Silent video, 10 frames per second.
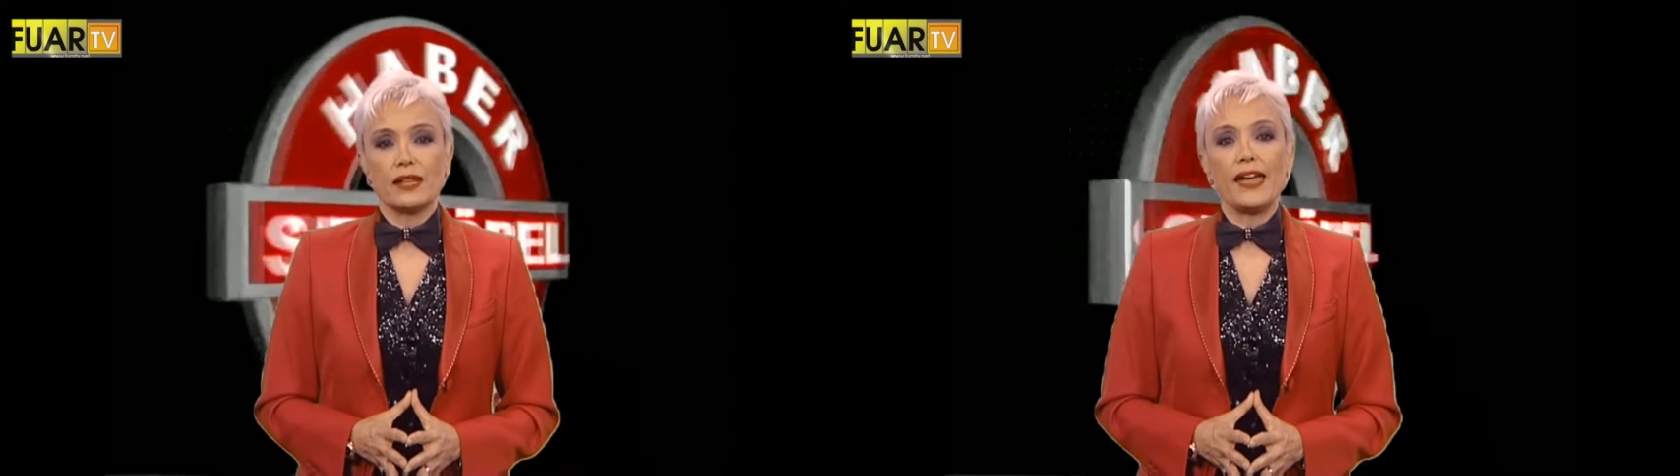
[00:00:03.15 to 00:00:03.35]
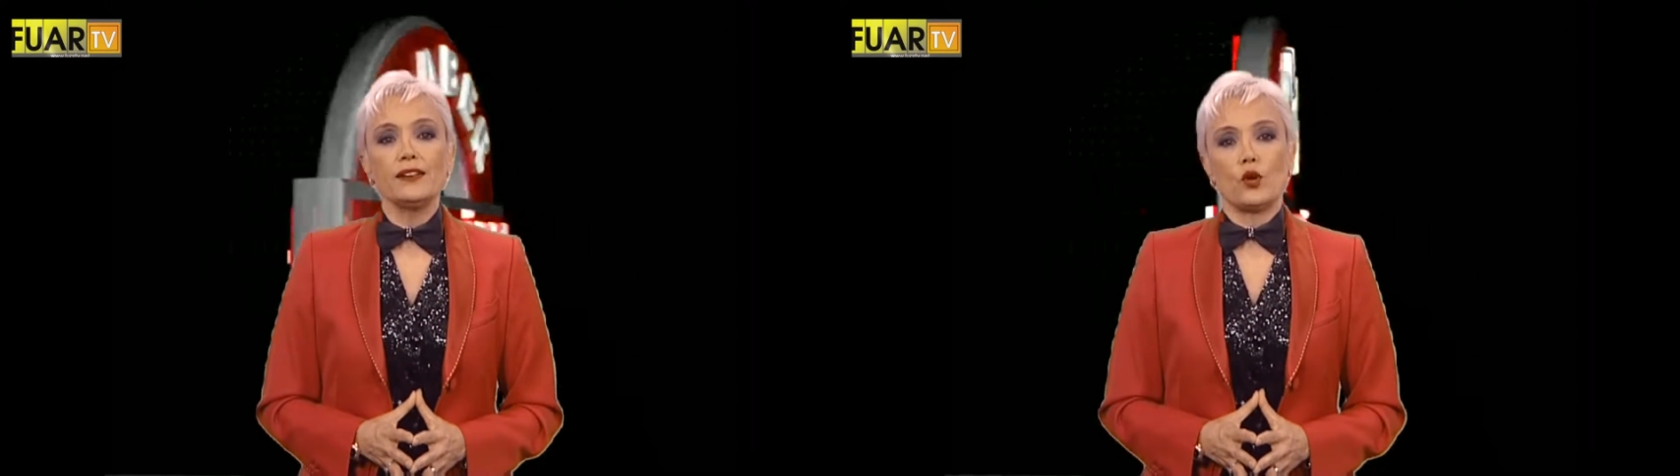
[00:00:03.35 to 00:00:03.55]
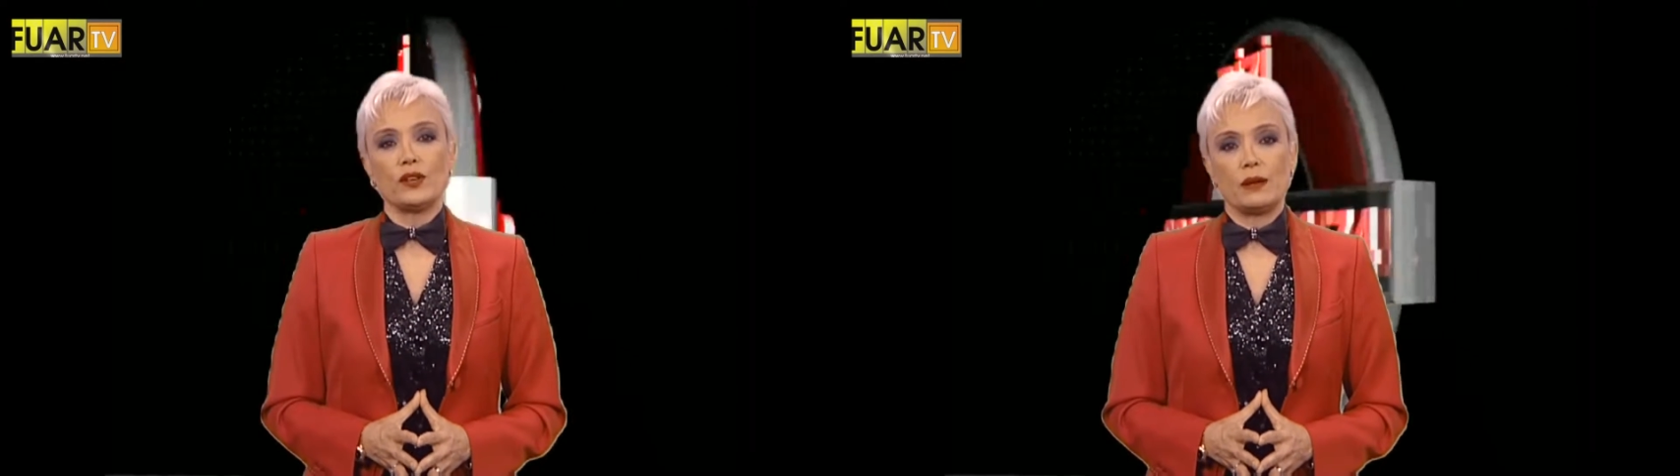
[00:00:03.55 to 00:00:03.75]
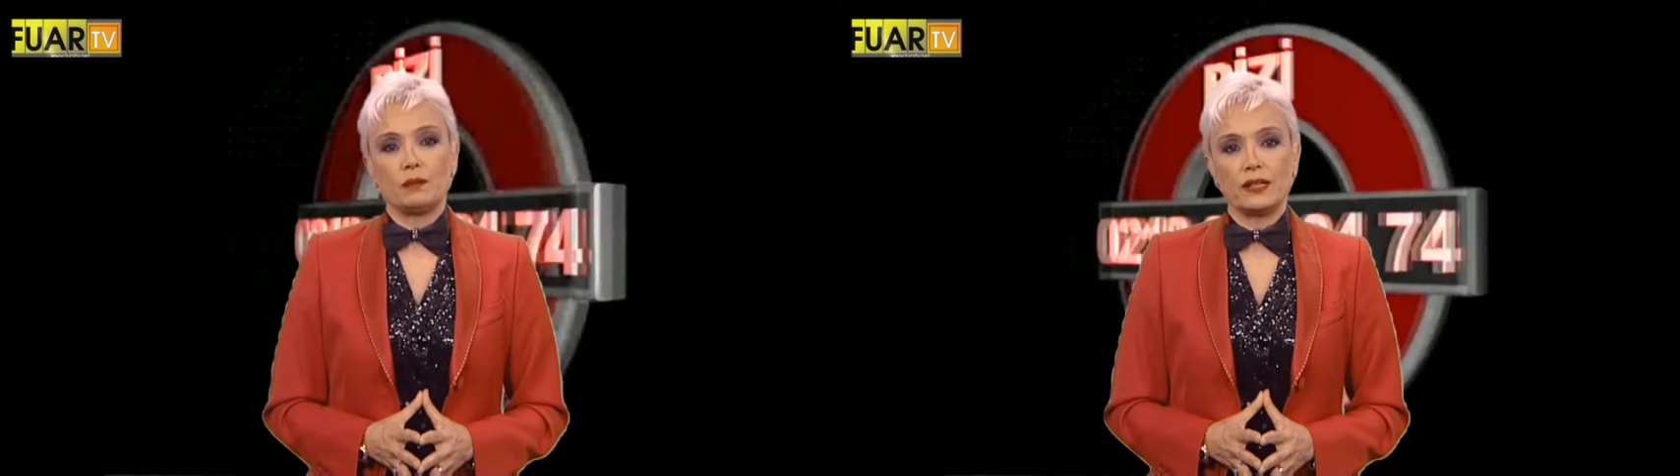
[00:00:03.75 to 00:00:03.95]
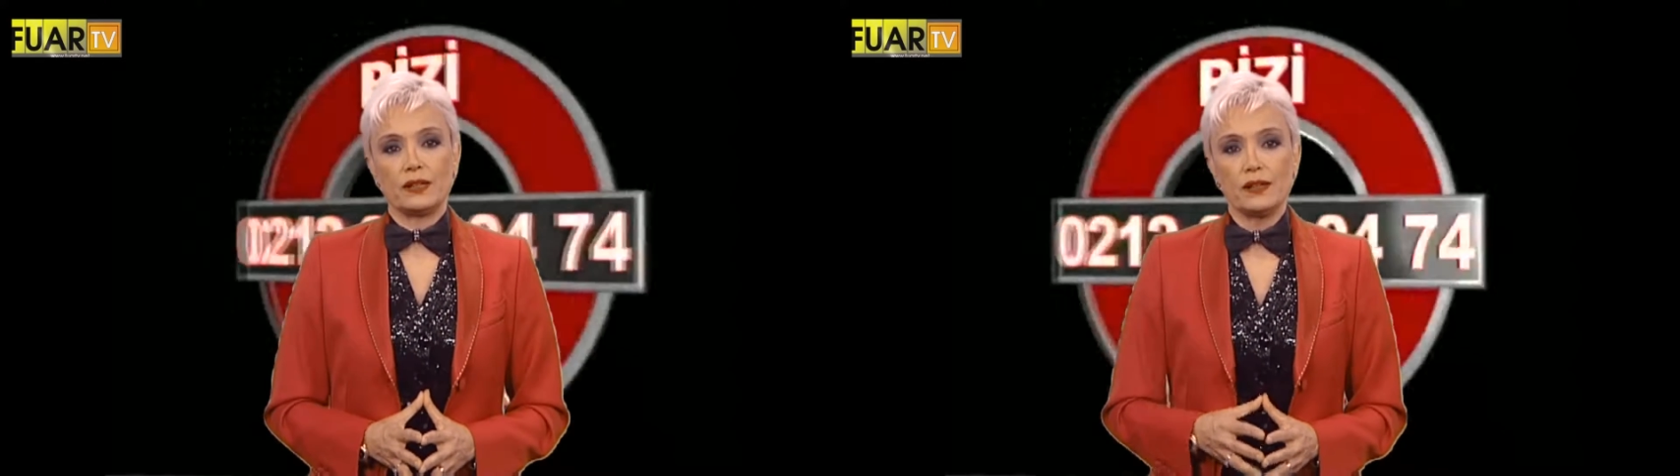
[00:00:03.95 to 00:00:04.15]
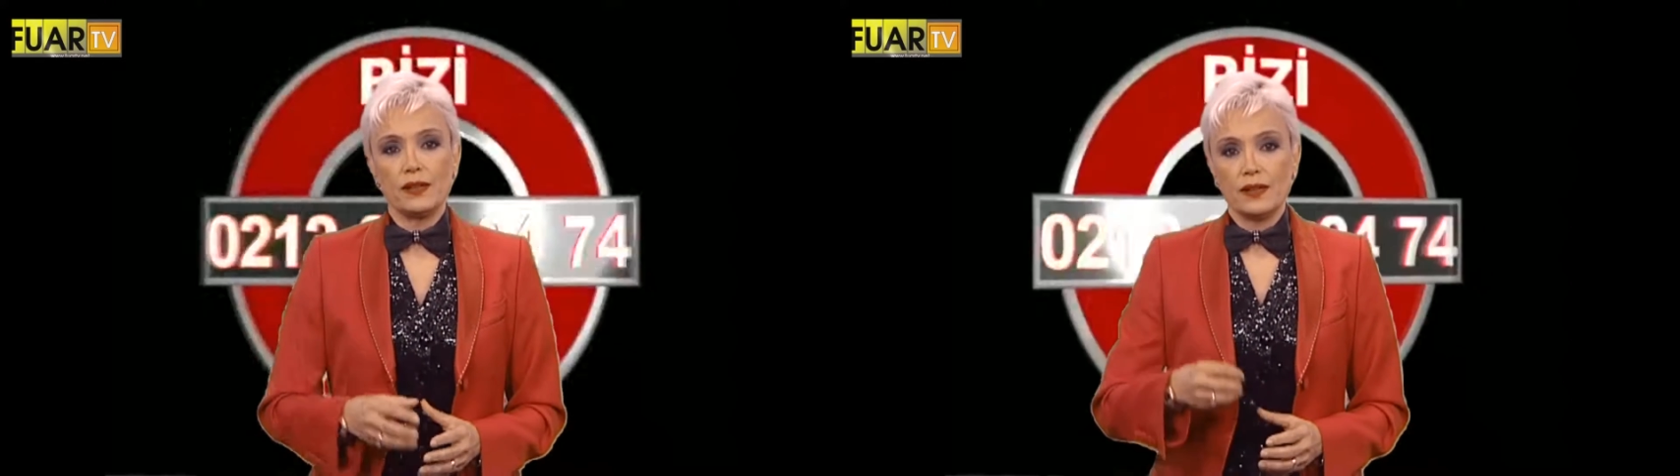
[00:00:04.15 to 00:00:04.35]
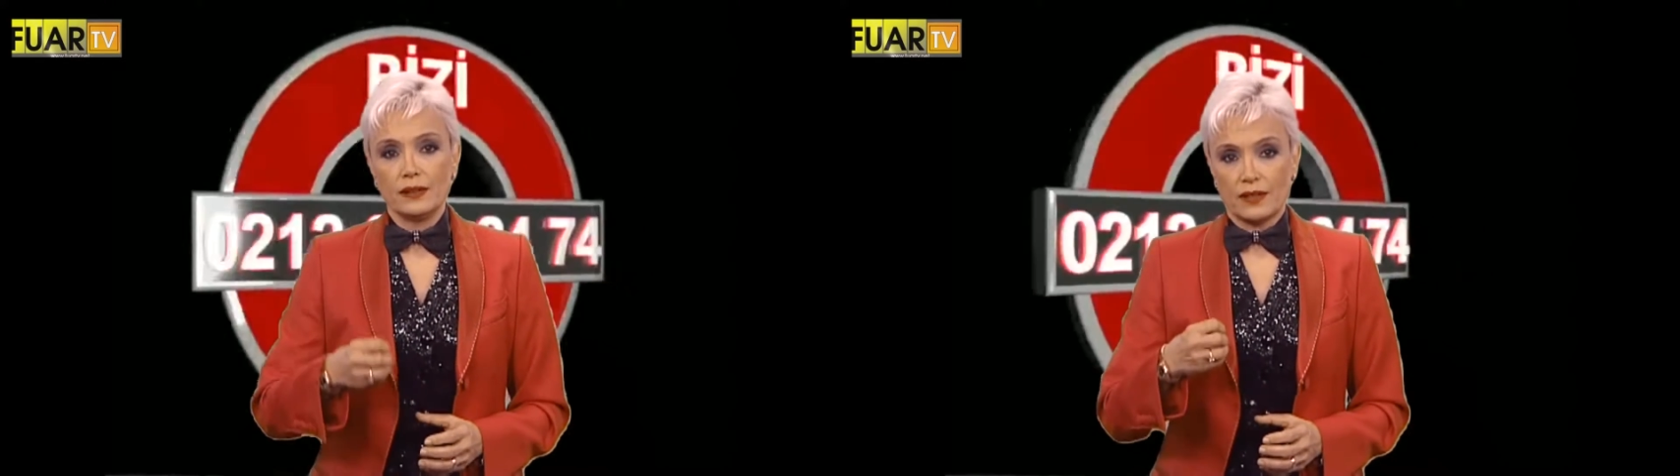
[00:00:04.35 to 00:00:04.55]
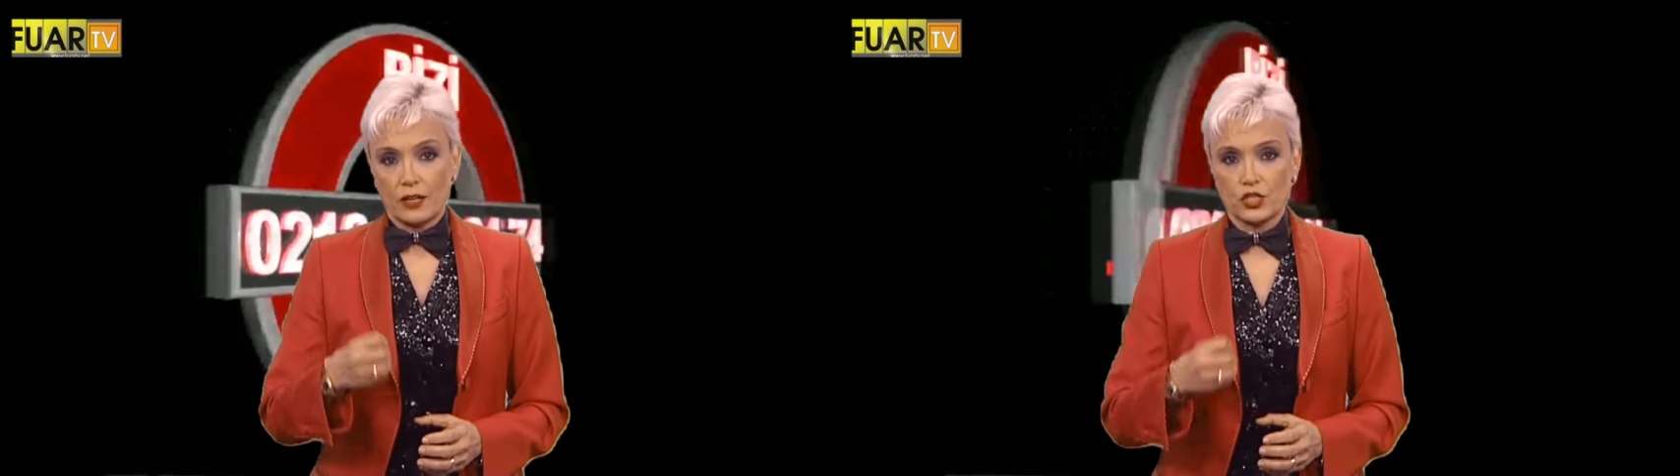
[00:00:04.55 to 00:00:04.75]
en önemli
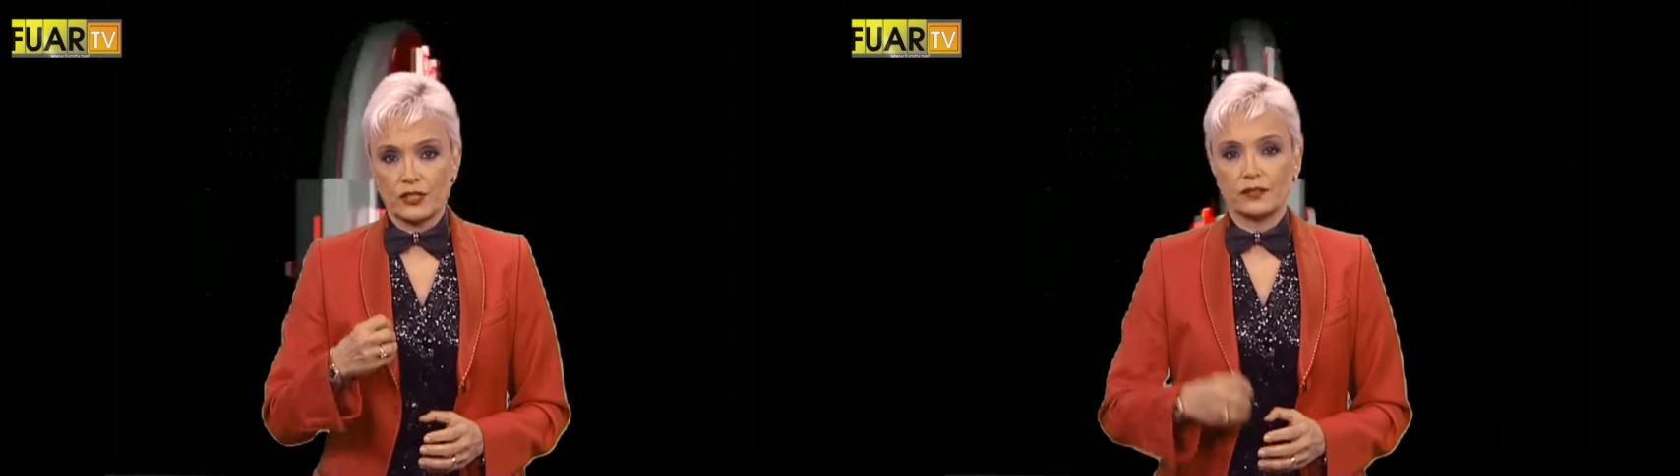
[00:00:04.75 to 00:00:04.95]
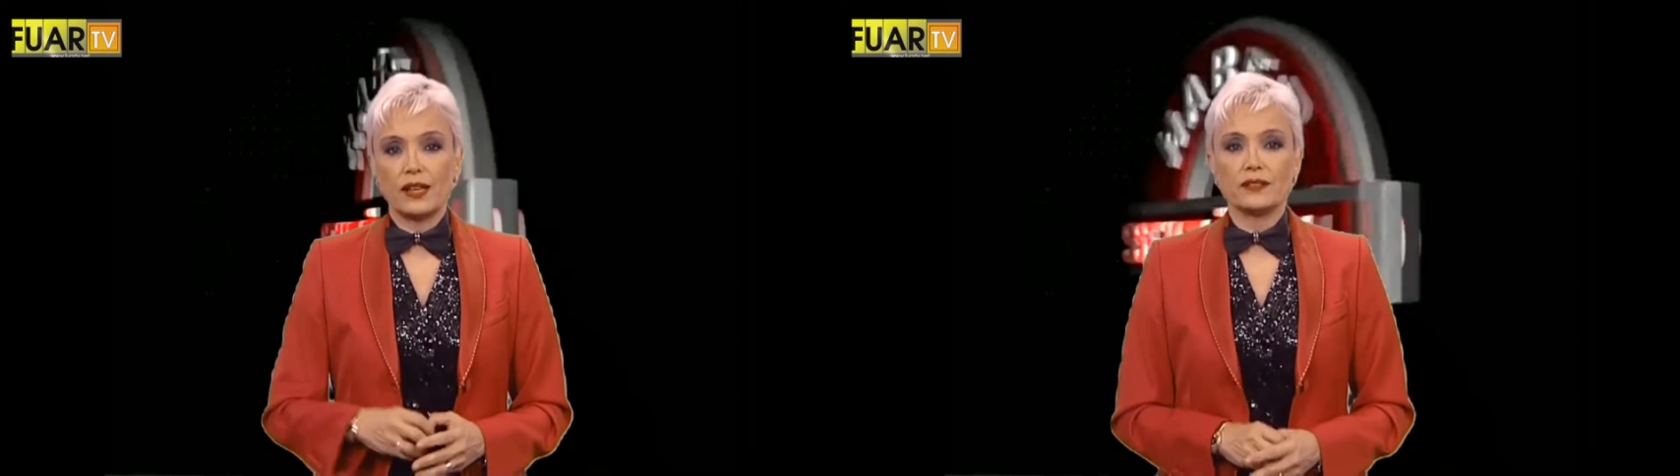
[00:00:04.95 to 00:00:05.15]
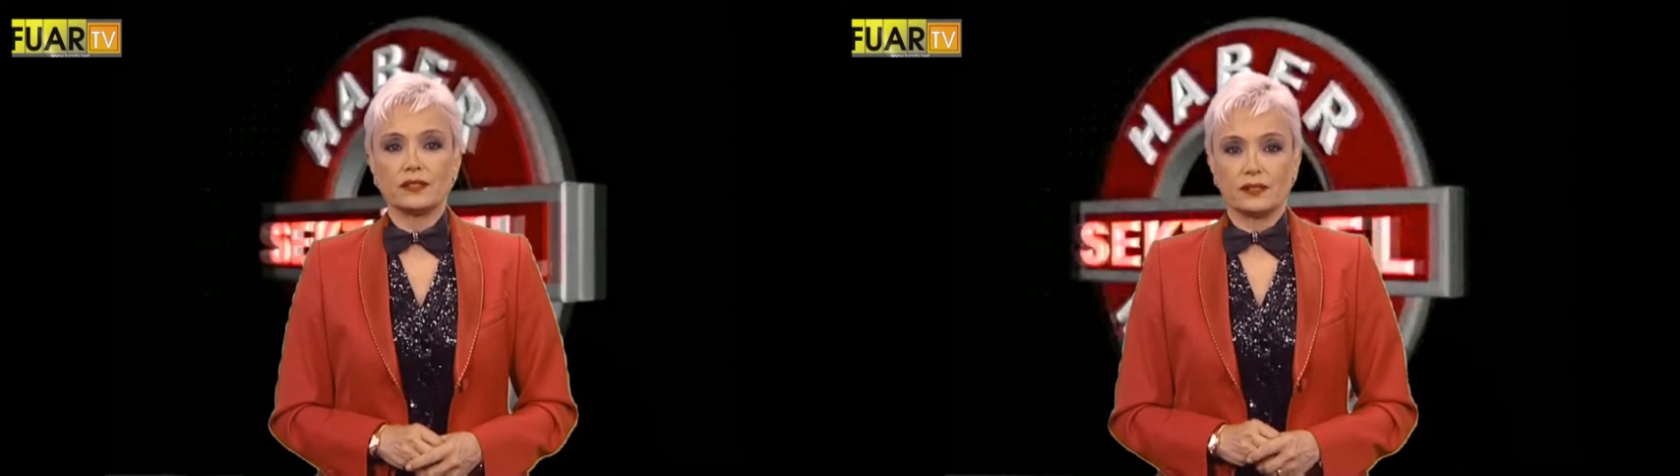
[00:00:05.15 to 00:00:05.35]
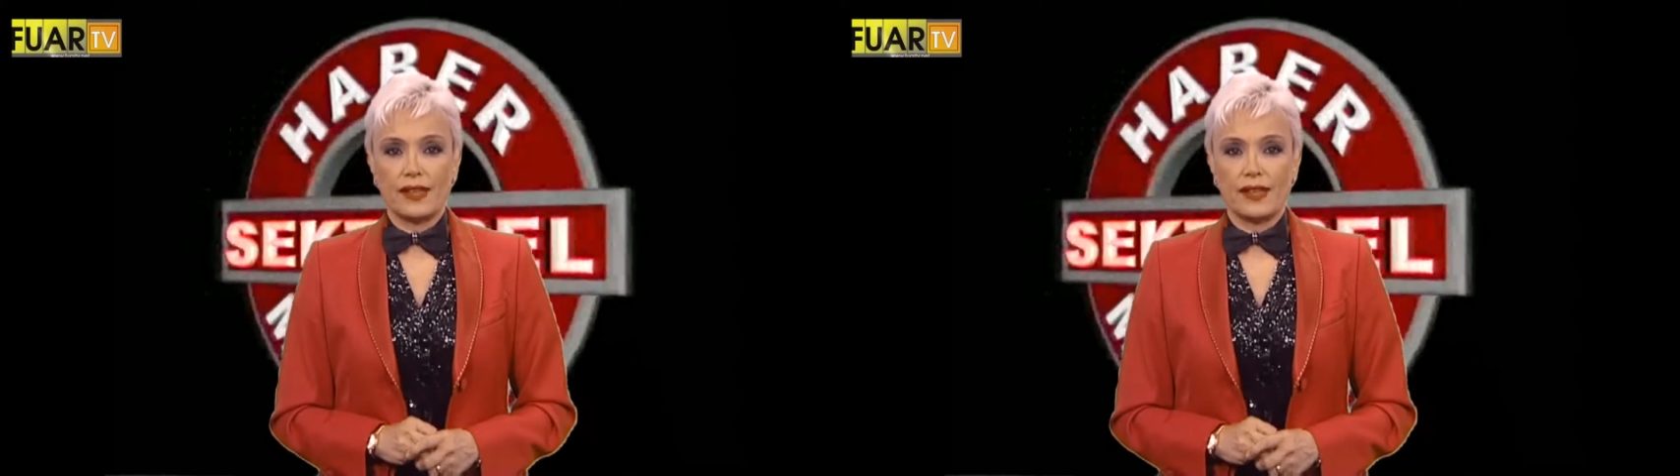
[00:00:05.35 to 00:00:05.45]
taşlarındandır